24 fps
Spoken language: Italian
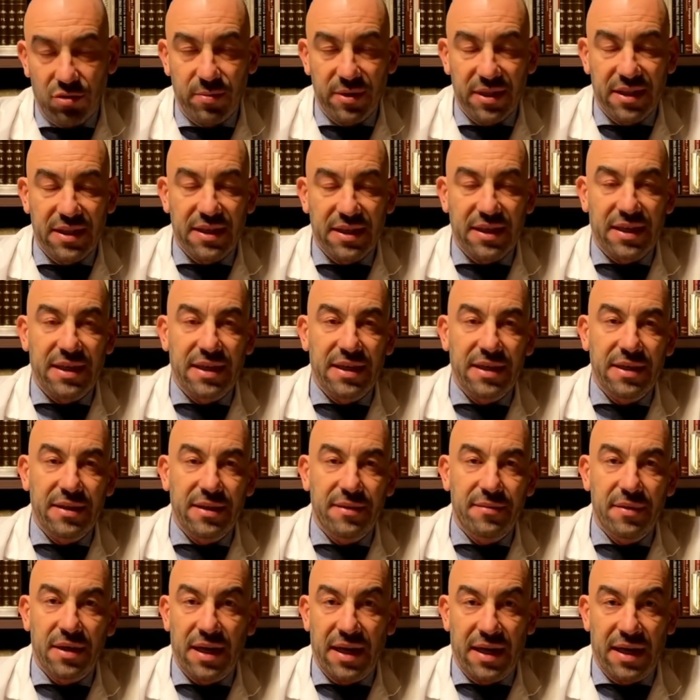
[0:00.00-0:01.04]
Non sono
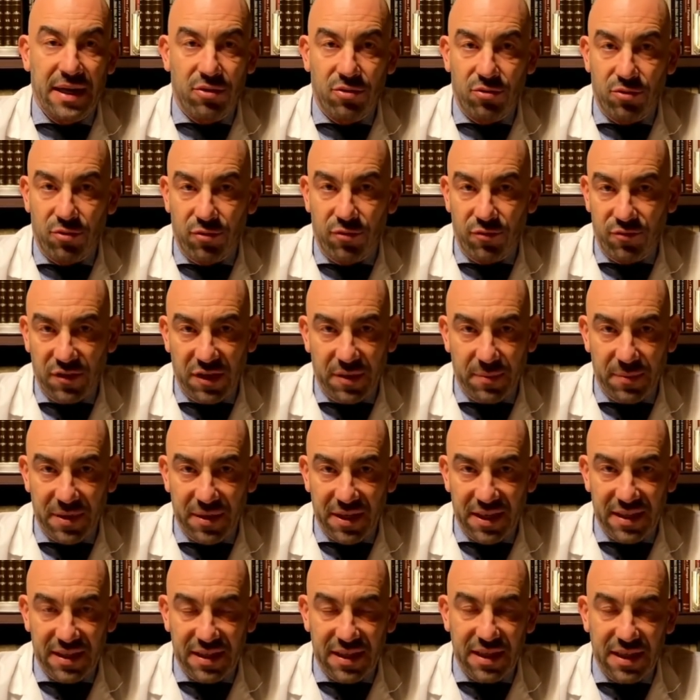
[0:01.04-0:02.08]
supereroi a tutela del
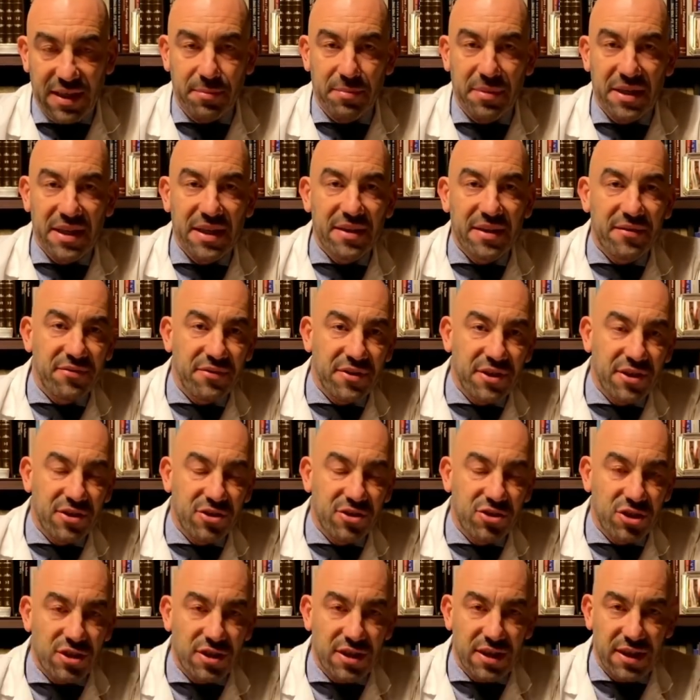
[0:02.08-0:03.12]
popolo,
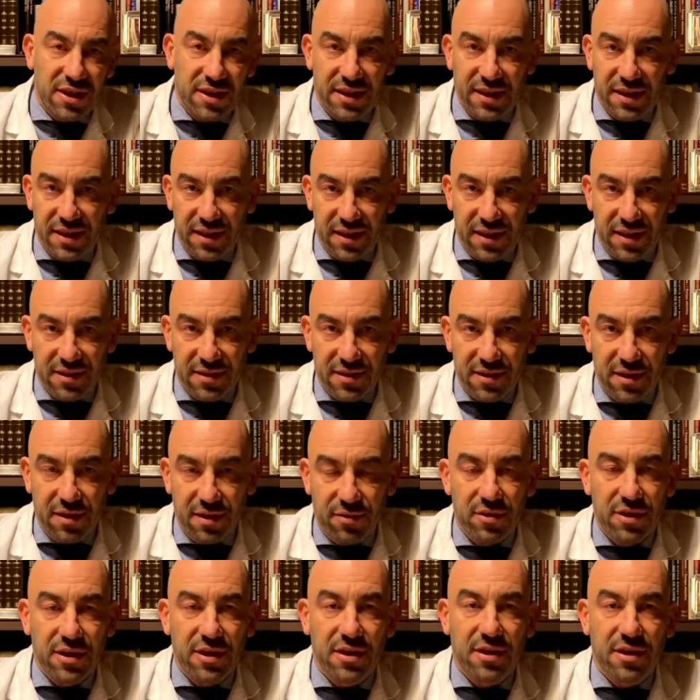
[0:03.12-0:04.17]
ma da quello che
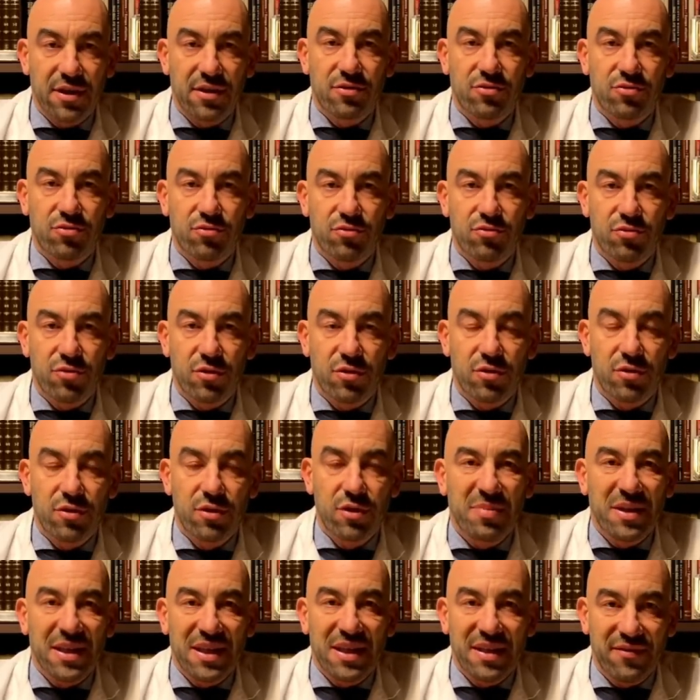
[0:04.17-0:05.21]
dicono ad alcuni hanno
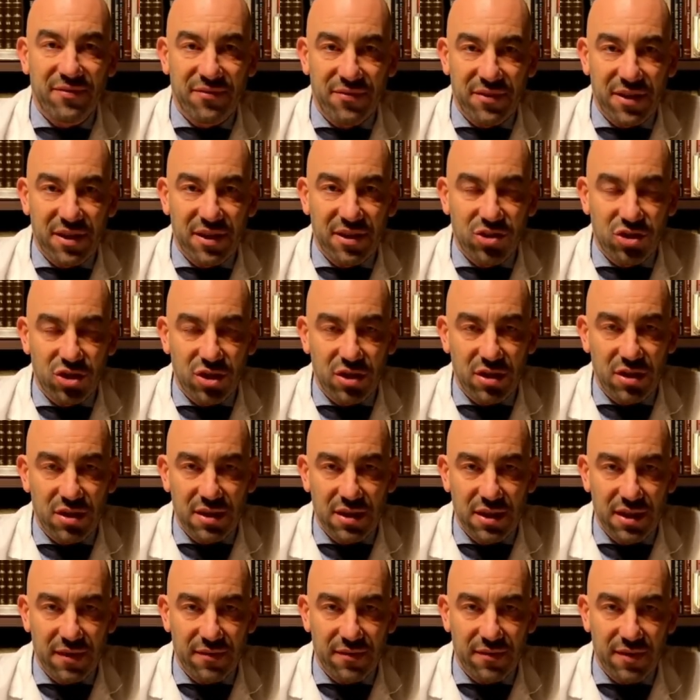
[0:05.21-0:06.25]
richiamato alla mente
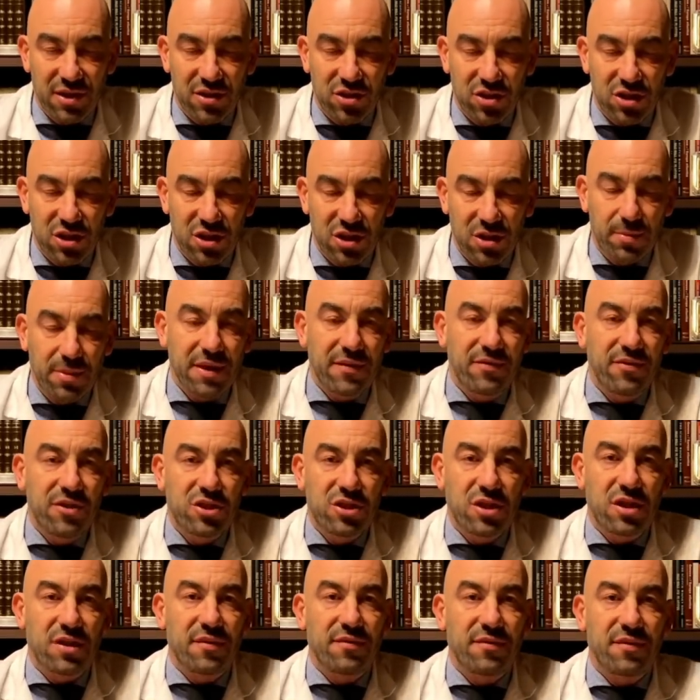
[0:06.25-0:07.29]
due brutte
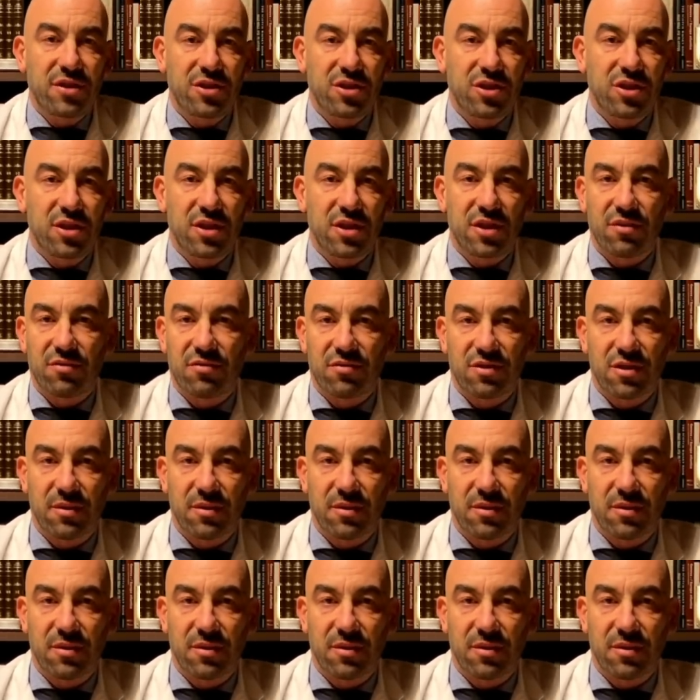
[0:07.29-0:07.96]
pagine di storia.